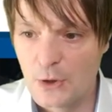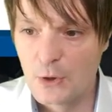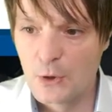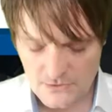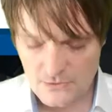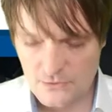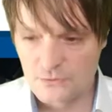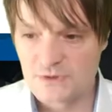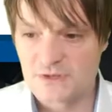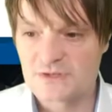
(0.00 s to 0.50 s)

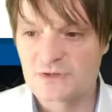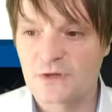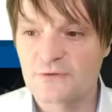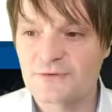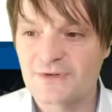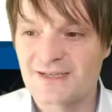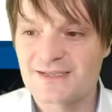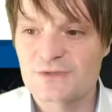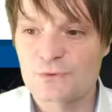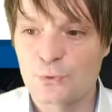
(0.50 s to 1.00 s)
Und das
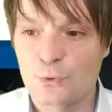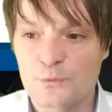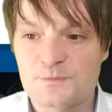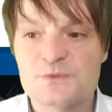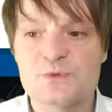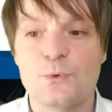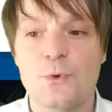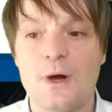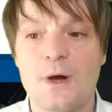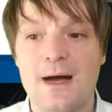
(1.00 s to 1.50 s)
läuft ganz grob
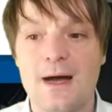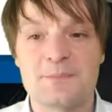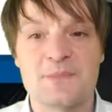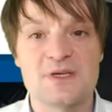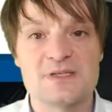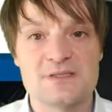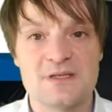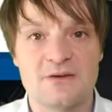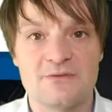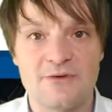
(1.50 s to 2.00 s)
so ab,
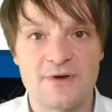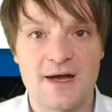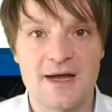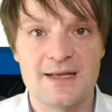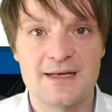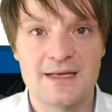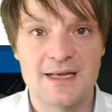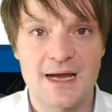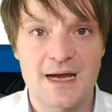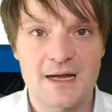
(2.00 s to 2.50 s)
dass nach
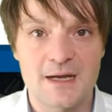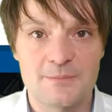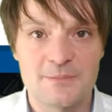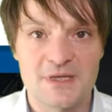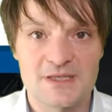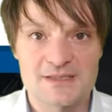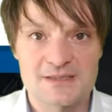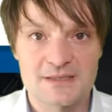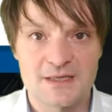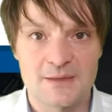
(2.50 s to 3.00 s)
freien
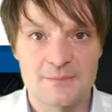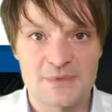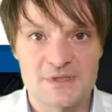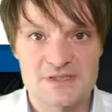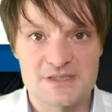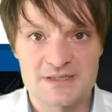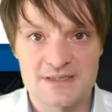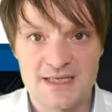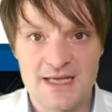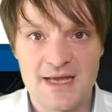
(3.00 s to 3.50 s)

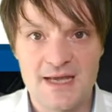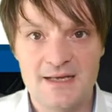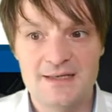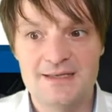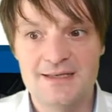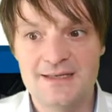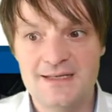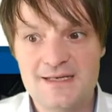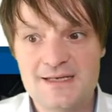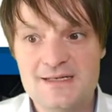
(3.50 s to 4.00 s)

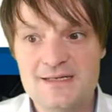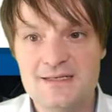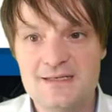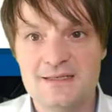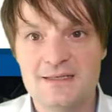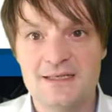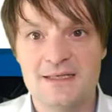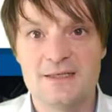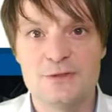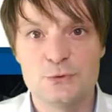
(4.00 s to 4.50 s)
Lagerplatzkapazitäten
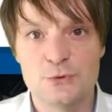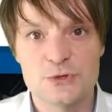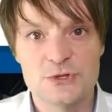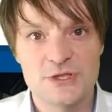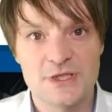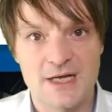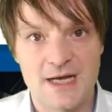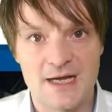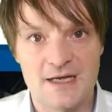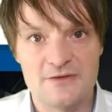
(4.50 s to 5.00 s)
in den durch die
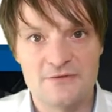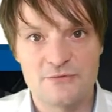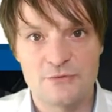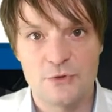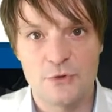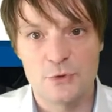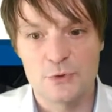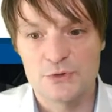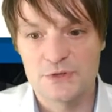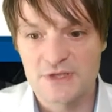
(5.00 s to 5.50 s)

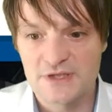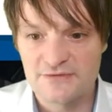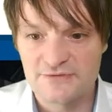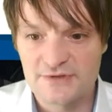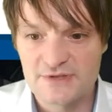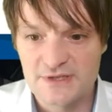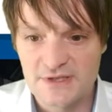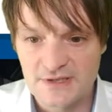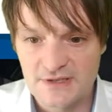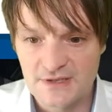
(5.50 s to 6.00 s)
Reihenfolgen
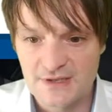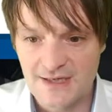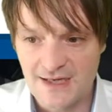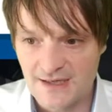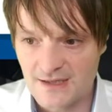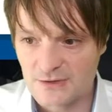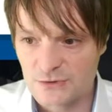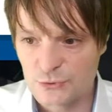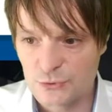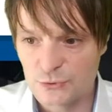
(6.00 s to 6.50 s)
definierten
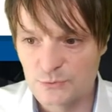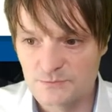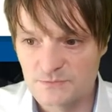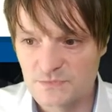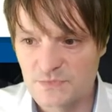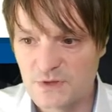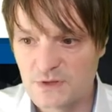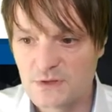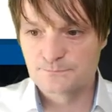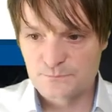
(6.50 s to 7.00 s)

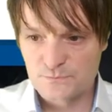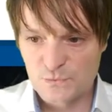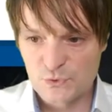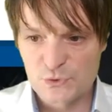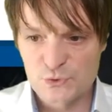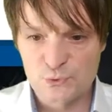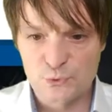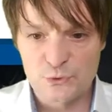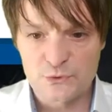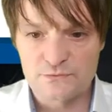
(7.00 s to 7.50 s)
Lagertypen
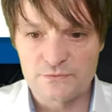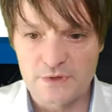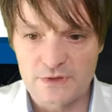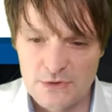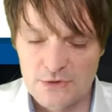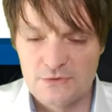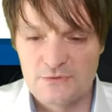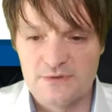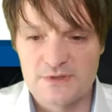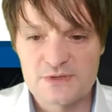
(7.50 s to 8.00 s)
gesucht
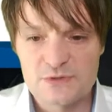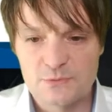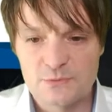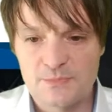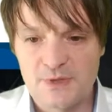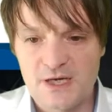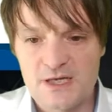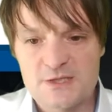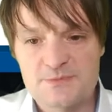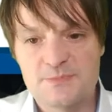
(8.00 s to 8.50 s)
wird. Wenn zum
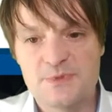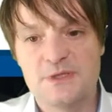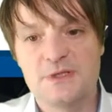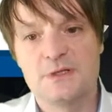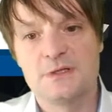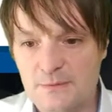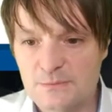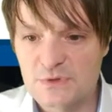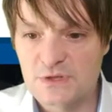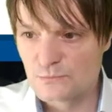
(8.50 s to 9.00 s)

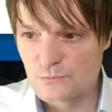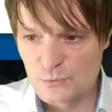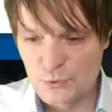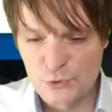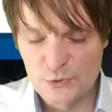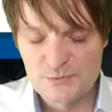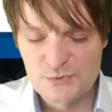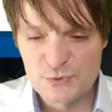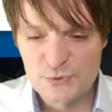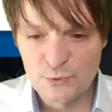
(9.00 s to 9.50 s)
Beispiel die
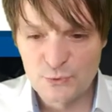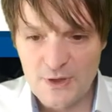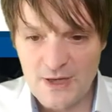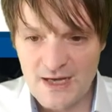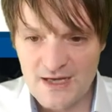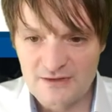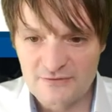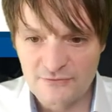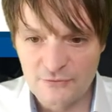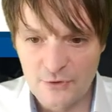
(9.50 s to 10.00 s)

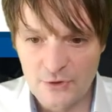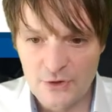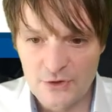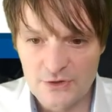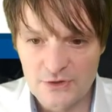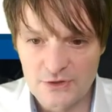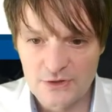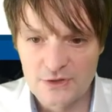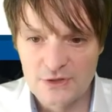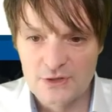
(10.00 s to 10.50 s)

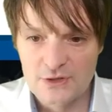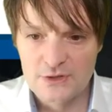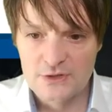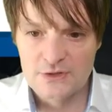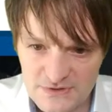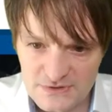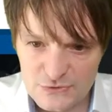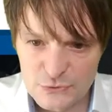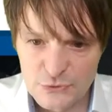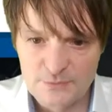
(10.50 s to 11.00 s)
Typ-Suchreihenfolge
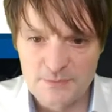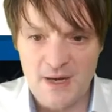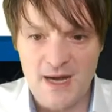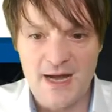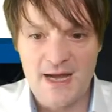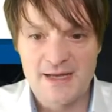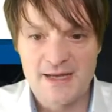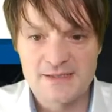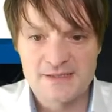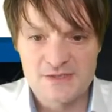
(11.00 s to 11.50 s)
Typ
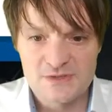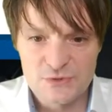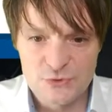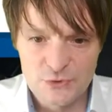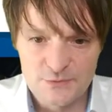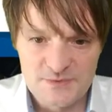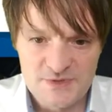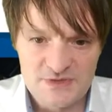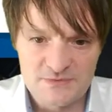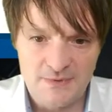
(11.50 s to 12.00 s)
1,
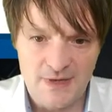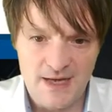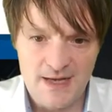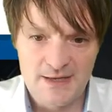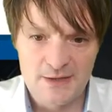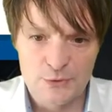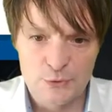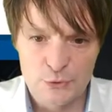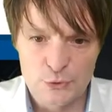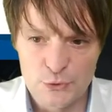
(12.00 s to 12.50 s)
Typ
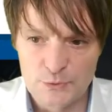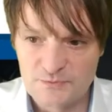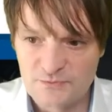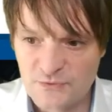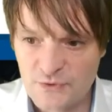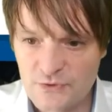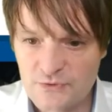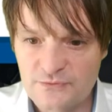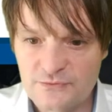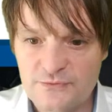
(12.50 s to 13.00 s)
2, Typ
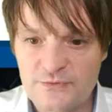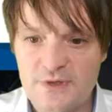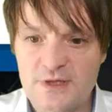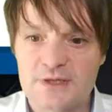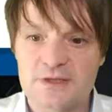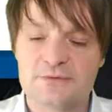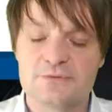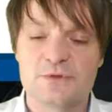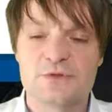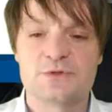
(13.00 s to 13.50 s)
5 wäre,
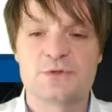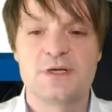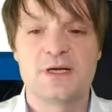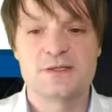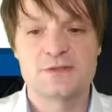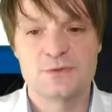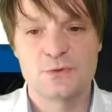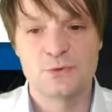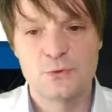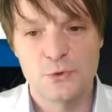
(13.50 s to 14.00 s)
dann wird
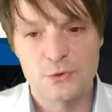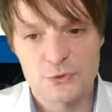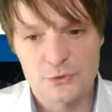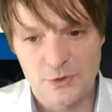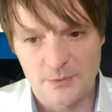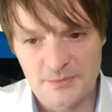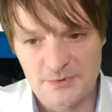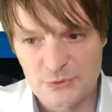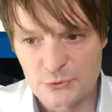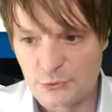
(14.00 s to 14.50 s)
zuerst geguckt,
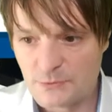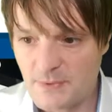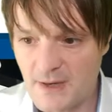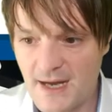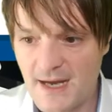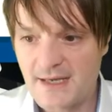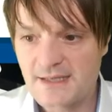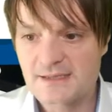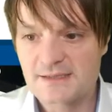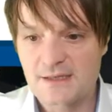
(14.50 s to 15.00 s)
ob in Typ
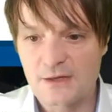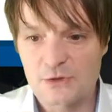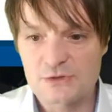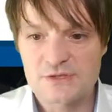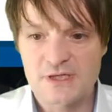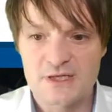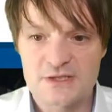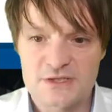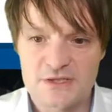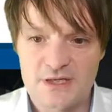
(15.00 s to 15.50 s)
1
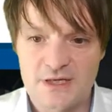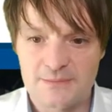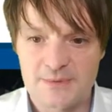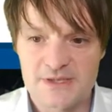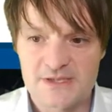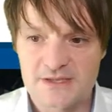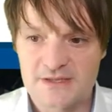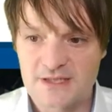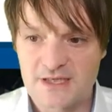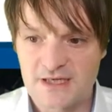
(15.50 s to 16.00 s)
ausreichend
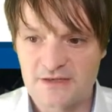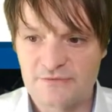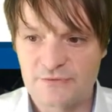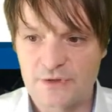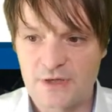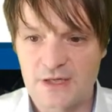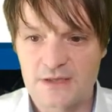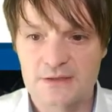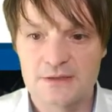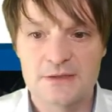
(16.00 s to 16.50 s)
Kapazität
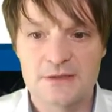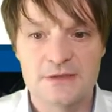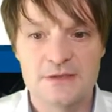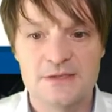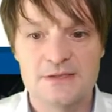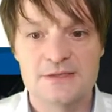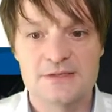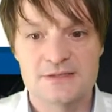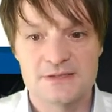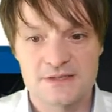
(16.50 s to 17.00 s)
vorhanden
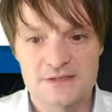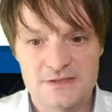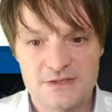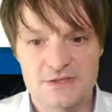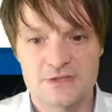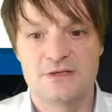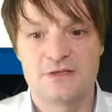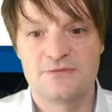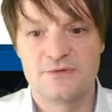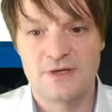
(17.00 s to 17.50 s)
ist. Ist das
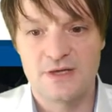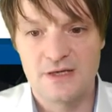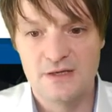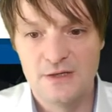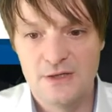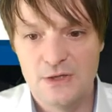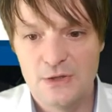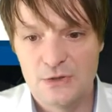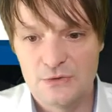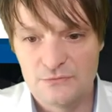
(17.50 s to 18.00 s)
nicht der Fall,
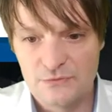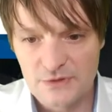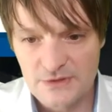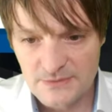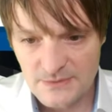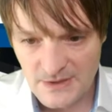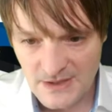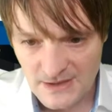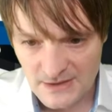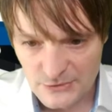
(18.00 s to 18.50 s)
wird
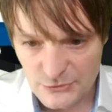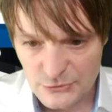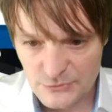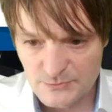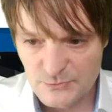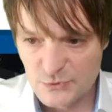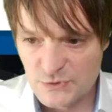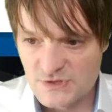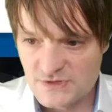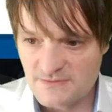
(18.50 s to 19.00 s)
in Lagertyp
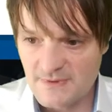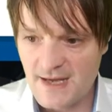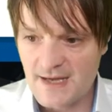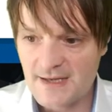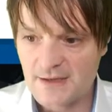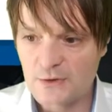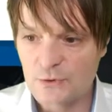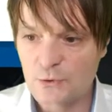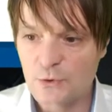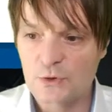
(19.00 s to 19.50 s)
02
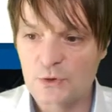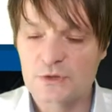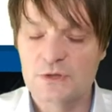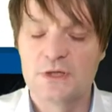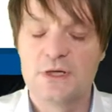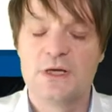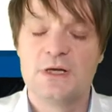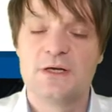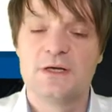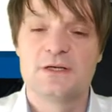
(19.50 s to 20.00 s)
geguckt.
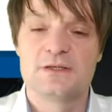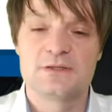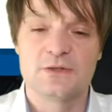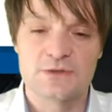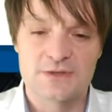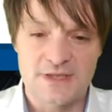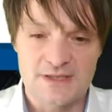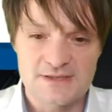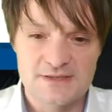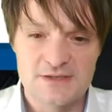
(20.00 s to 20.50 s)
Ist auch
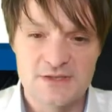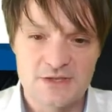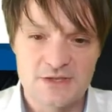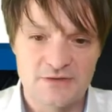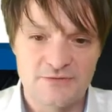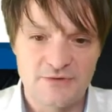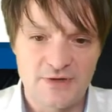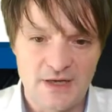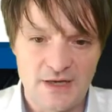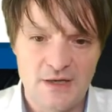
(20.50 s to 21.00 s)
das nicht
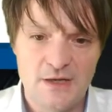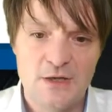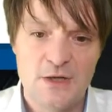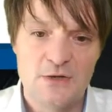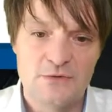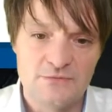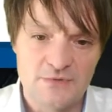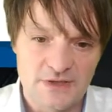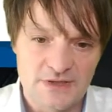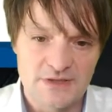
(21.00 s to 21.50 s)
der Fall,
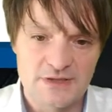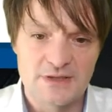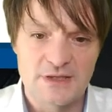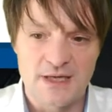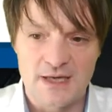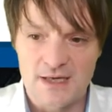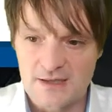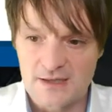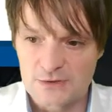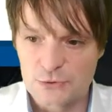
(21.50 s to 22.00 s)
wird in
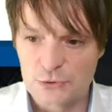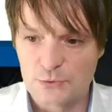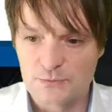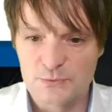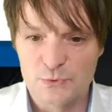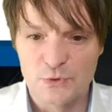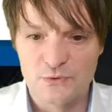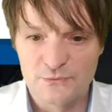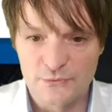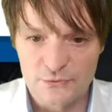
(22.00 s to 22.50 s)
Lagertyp
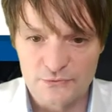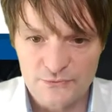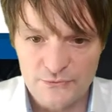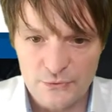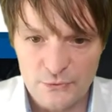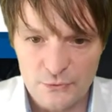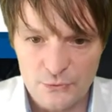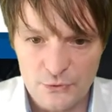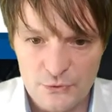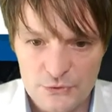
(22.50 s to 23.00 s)
05
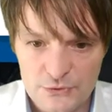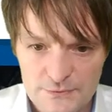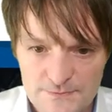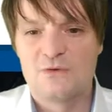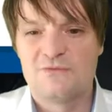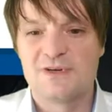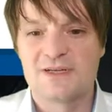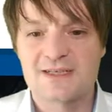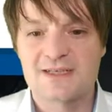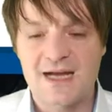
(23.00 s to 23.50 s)
geguckt.
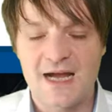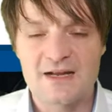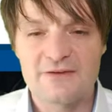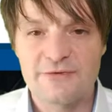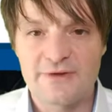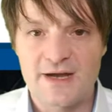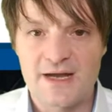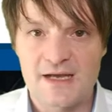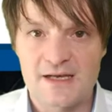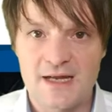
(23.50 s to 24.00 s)
Wird kein
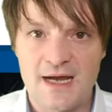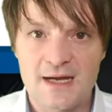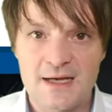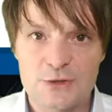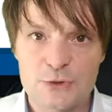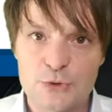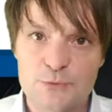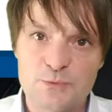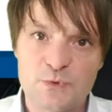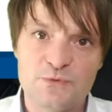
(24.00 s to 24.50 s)
freier
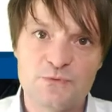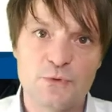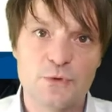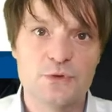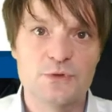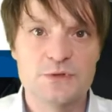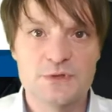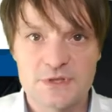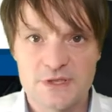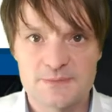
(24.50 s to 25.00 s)
Lagertyp
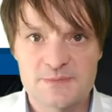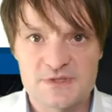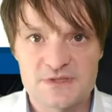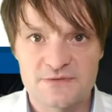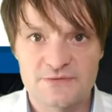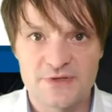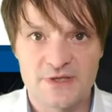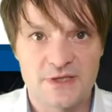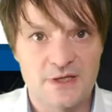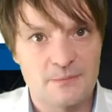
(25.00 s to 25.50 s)
gefunden, gibt es eine
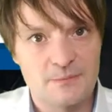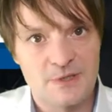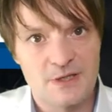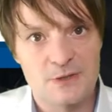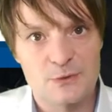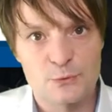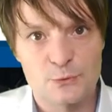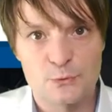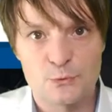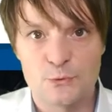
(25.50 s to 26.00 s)

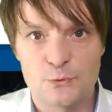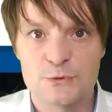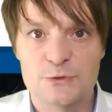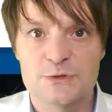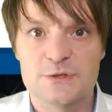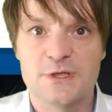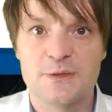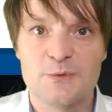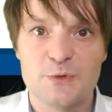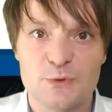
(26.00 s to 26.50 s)
Fehlermeldung
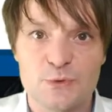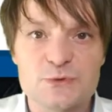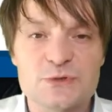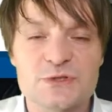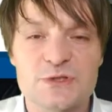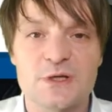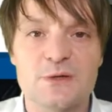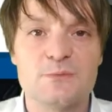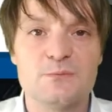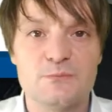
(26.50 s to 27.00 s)
und der
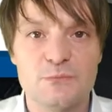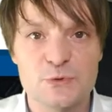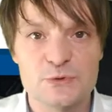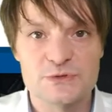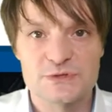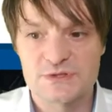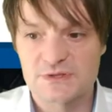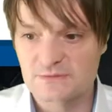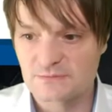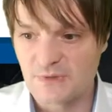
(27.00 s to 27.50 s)
Benutzer
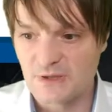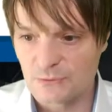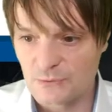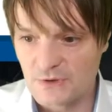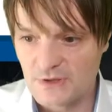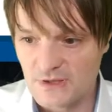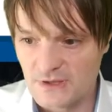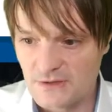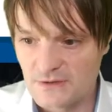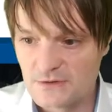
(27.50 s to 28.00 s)
muss das
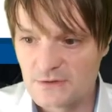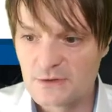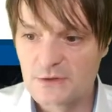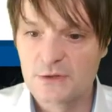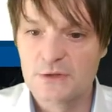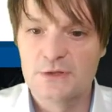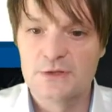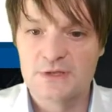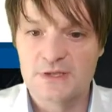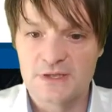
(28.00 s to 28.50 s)
manuell
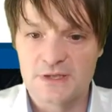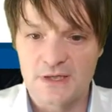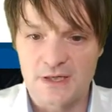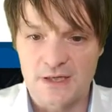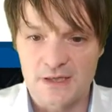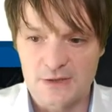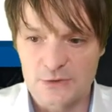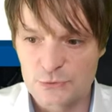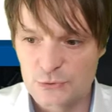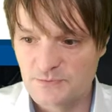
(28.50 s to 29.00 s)
den
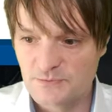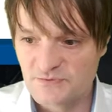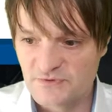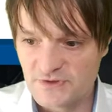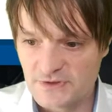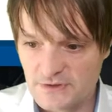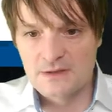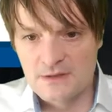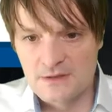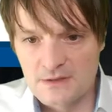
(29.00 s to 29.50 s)
Lagertyp
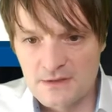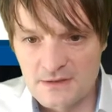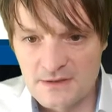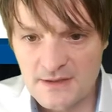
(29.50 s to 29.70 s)
finden.